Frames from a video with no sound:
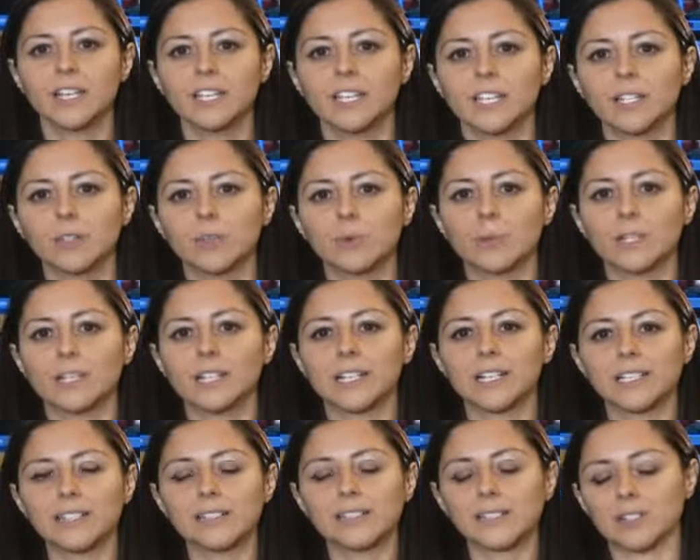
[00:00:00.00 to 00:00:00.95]
In
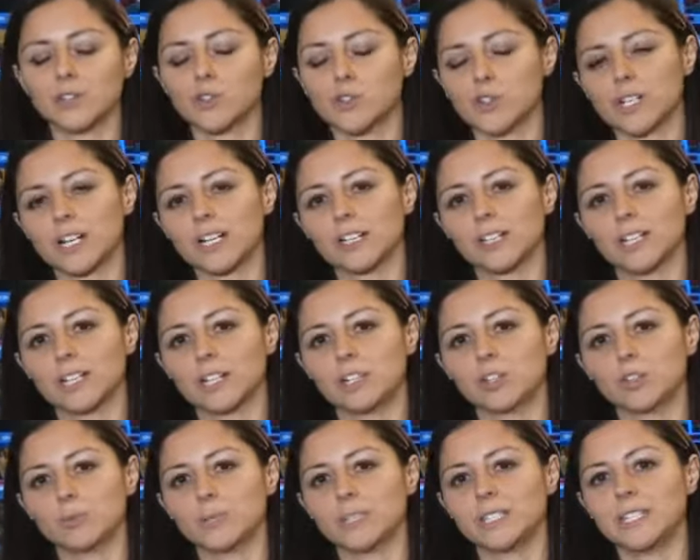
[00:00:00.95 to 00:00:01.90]
quella lista c'era anche il
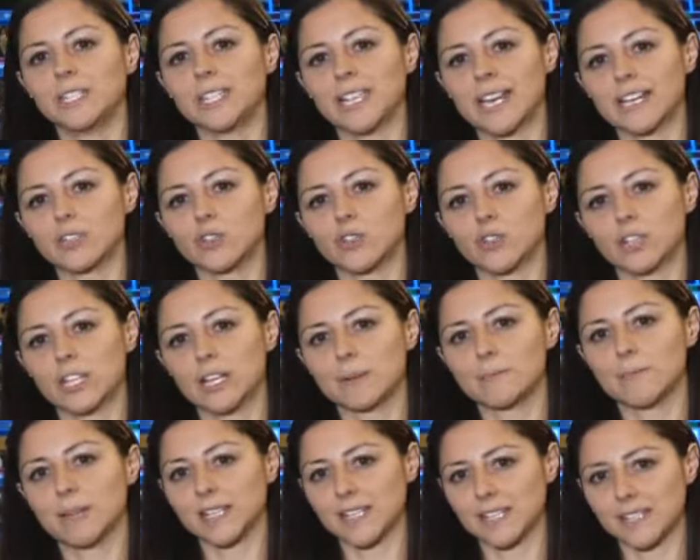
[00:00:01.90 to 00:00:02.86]
nome di
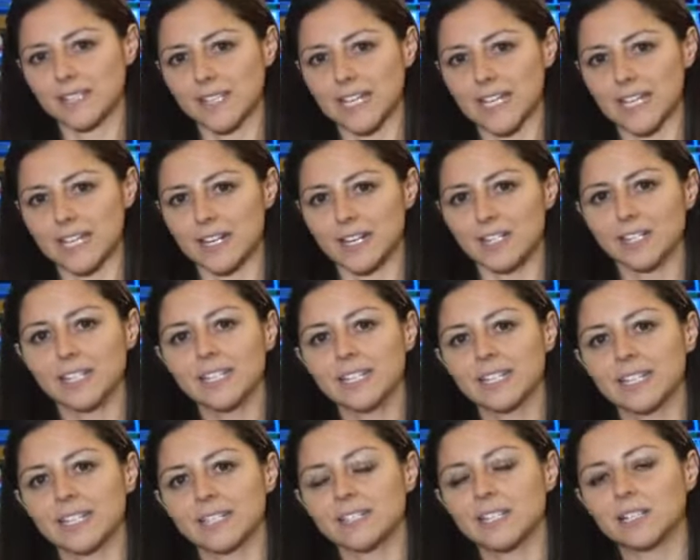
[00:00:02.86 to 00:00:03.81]
Kashana Baghesera,
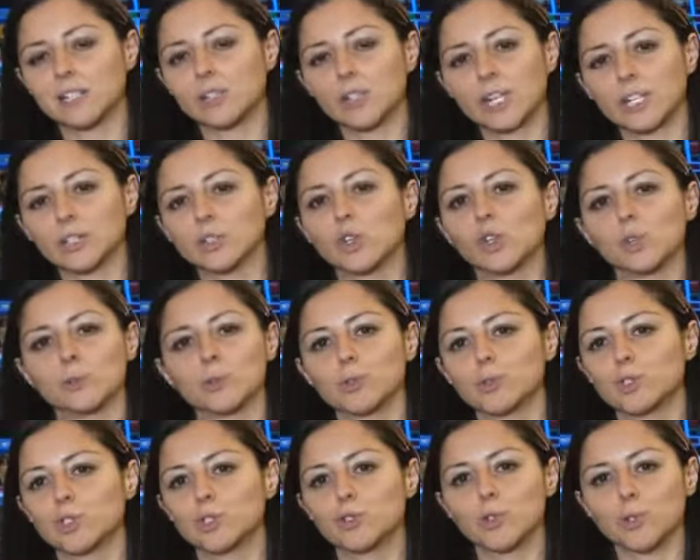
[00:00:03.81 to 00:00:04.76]
che da allora dorme
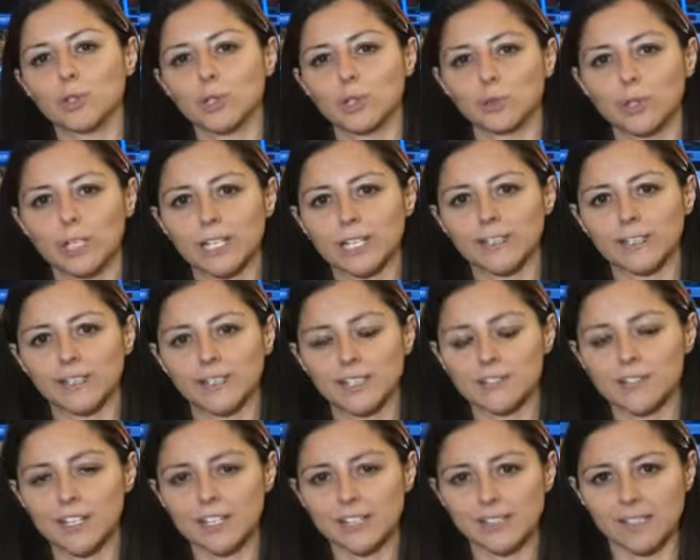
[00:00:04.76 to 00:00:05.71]
ogni giorno in una casa
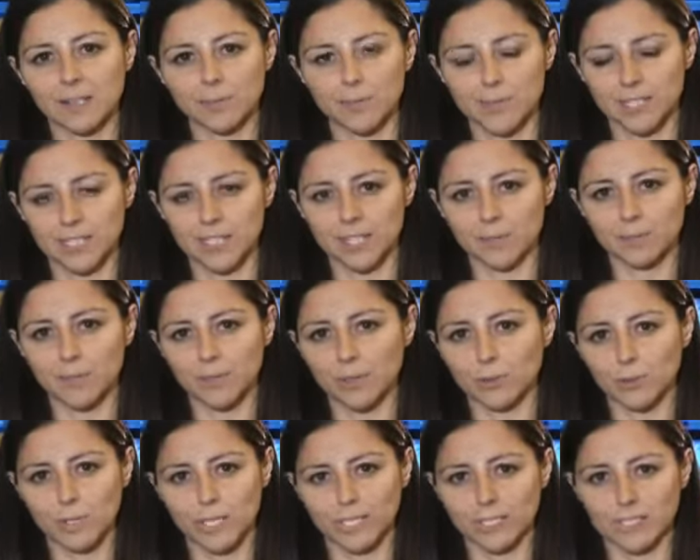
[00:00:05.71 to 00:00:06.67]
diversa perché ha
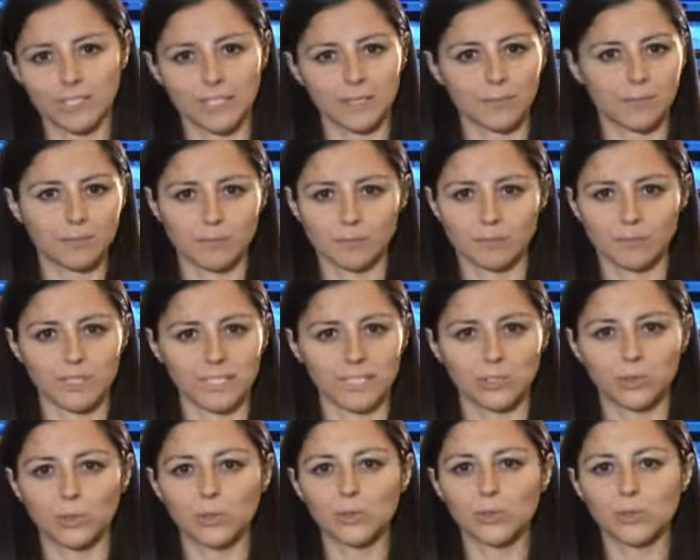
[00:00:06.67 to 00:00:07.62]
paura di, di,
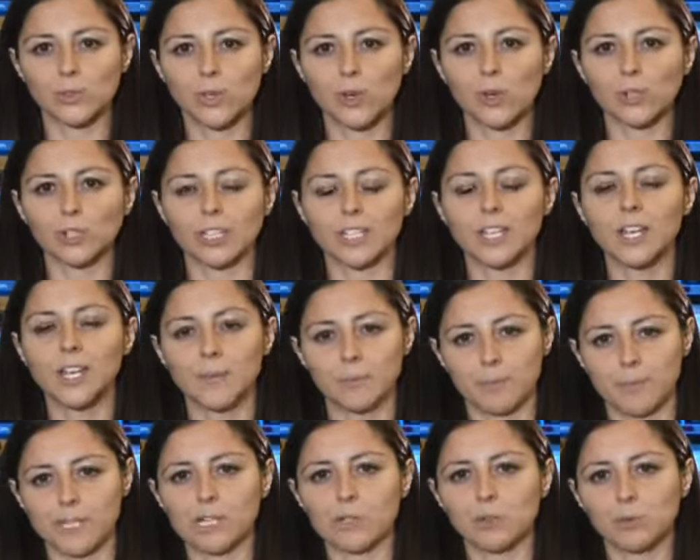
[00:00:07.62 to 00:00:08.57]
ritorsioni
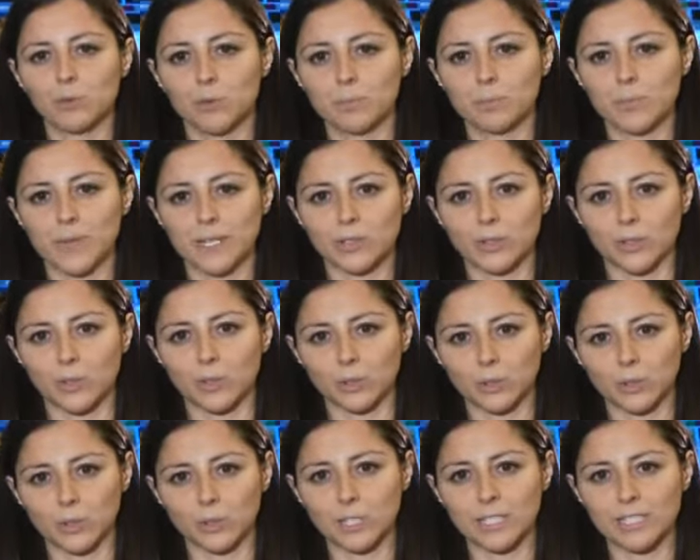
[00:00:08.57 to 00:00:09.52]
per il suo impegno
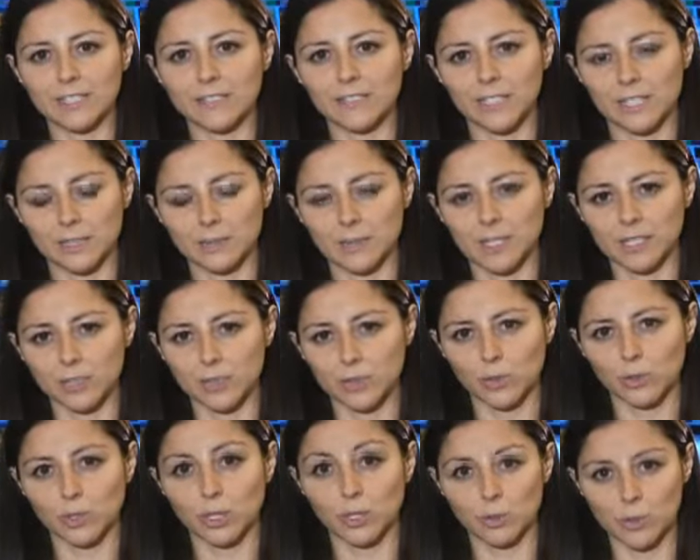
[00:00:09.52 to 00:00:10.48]
contro le
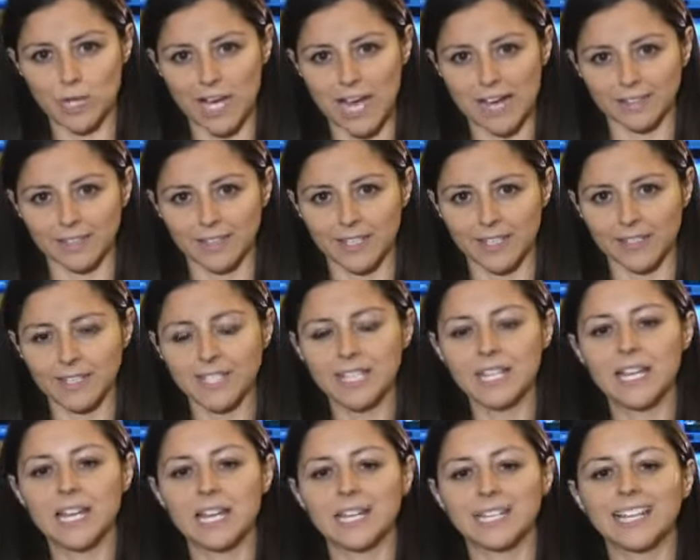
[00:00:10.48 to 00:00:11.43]
discriminazioni in Uganda.
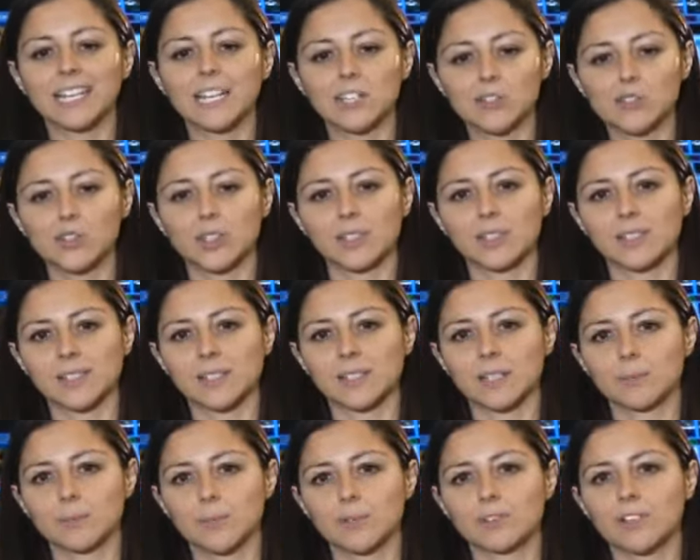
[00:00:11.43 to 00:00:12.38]
La legge che è
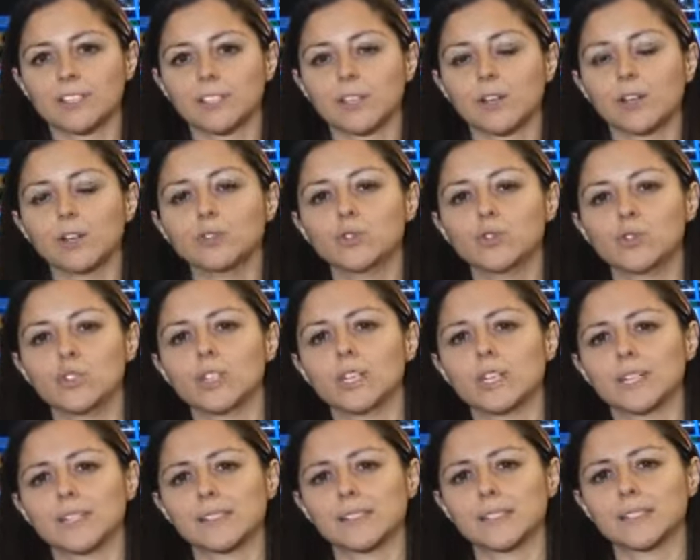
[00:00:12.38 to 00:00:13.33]
stata approvata oggi
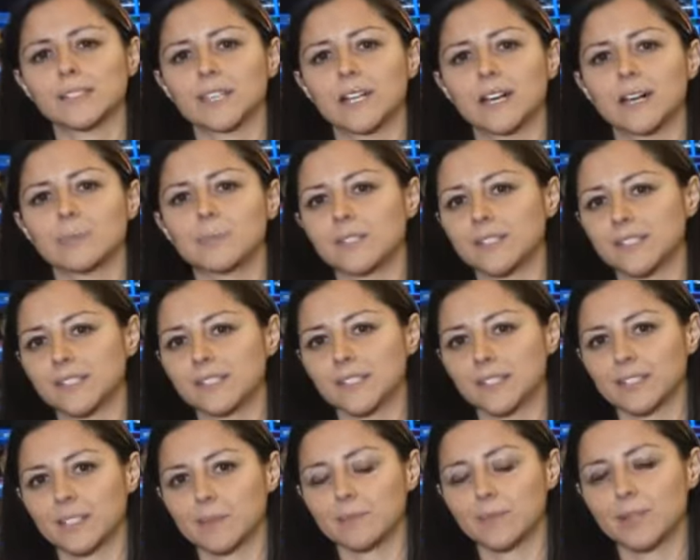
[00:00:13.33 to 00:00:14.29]
era stata
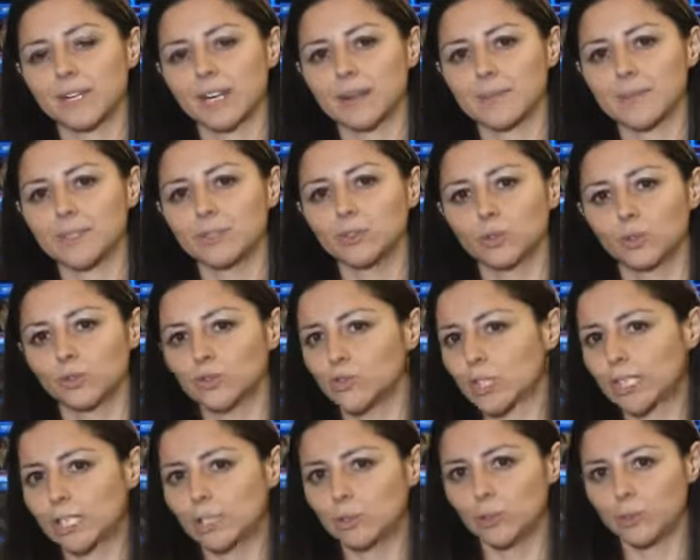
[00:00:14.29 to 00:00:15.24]
presentata in Parlamento
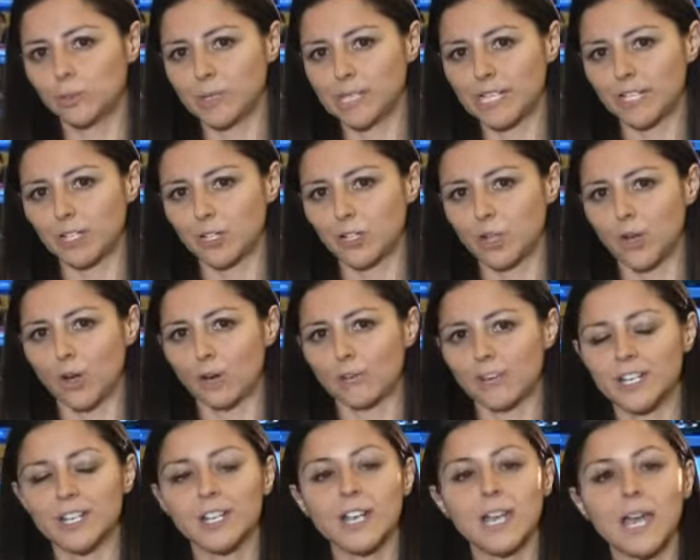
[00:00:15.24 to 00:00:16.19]
già nel
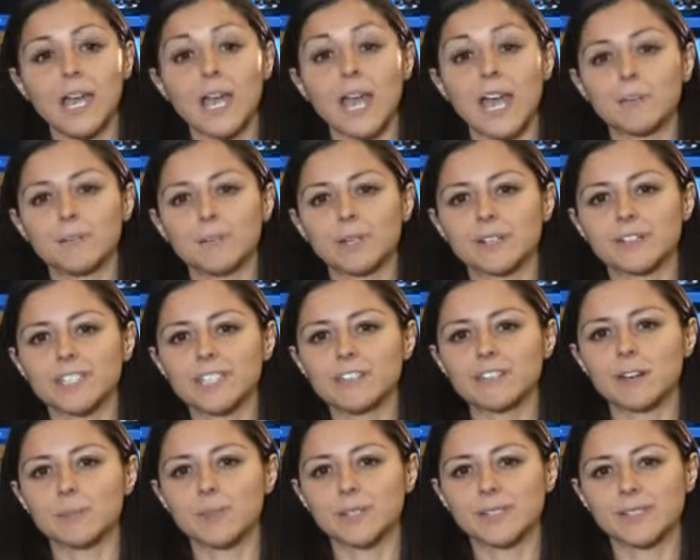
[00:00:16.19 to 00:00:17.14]
2009 e
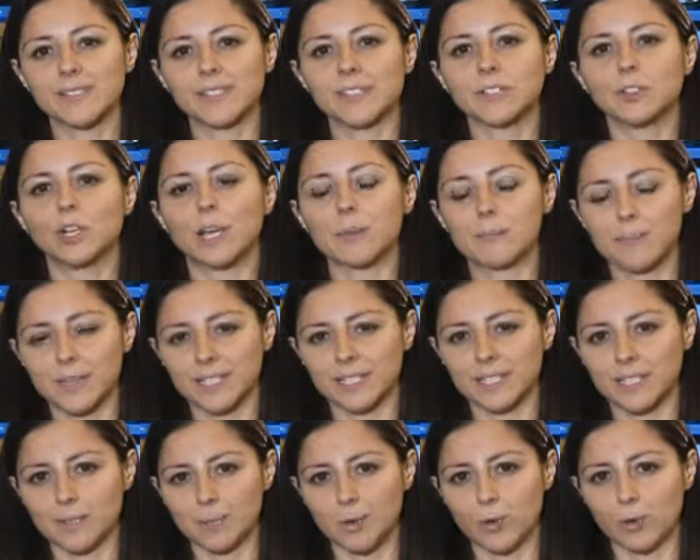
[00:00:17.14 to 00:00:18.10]
prevedeva persino la
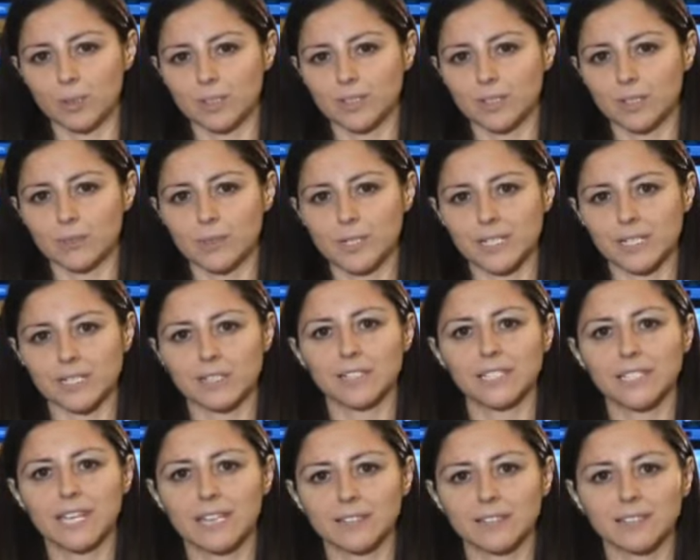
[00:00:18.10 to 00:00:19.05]
pena di morte per
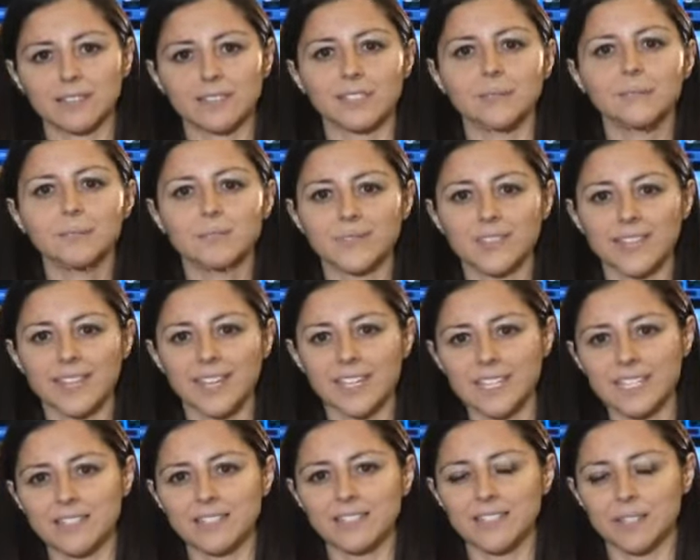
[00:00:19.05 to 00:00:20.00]
gli atti
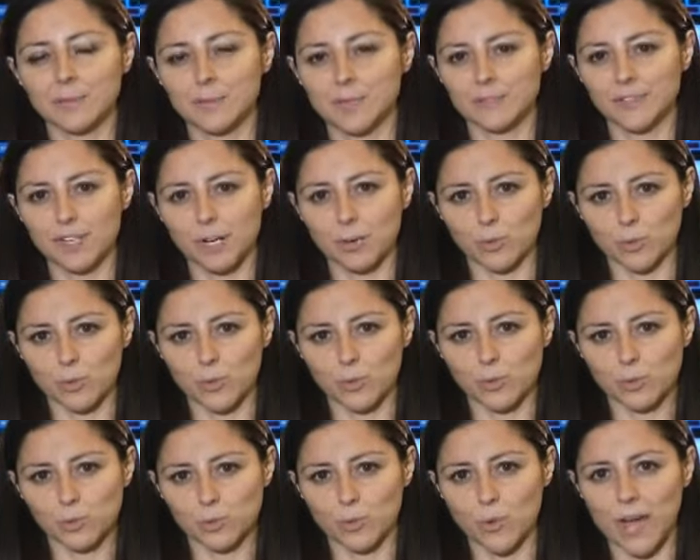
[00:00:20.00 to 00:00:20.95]
intimi fra
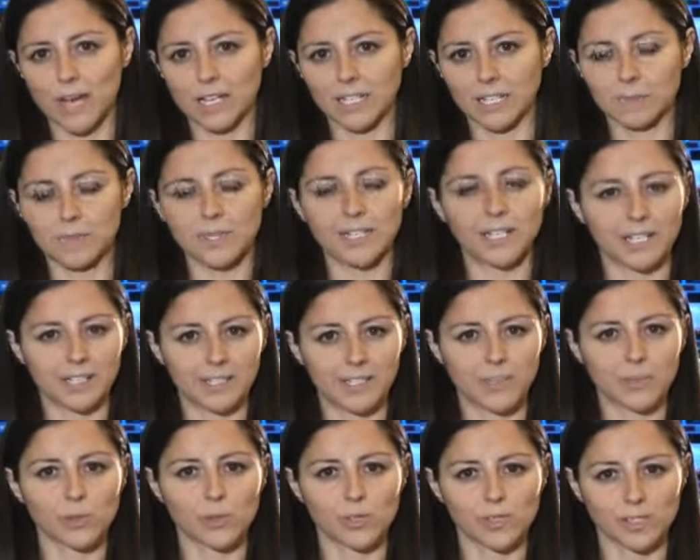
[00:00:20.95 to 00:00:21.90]
omosessuali, pena che
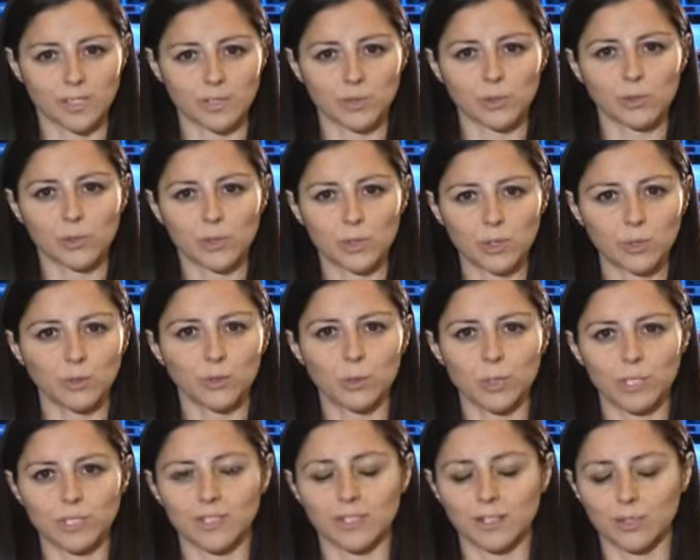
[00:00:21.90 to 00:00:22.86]
adesso è stata
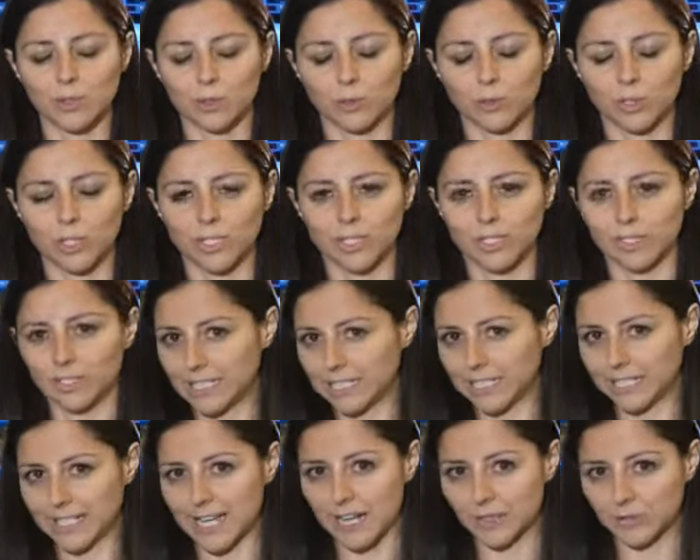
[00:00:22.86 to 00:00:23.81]
sostituita con eh,
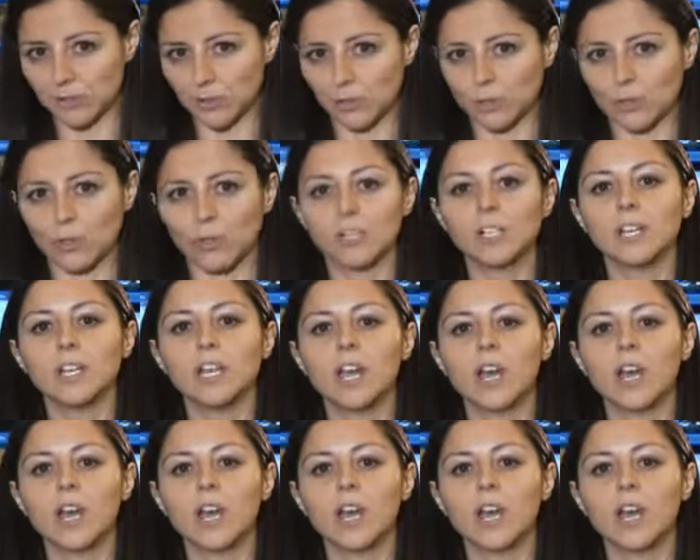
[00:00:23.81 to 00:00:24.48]
l'ergastolo.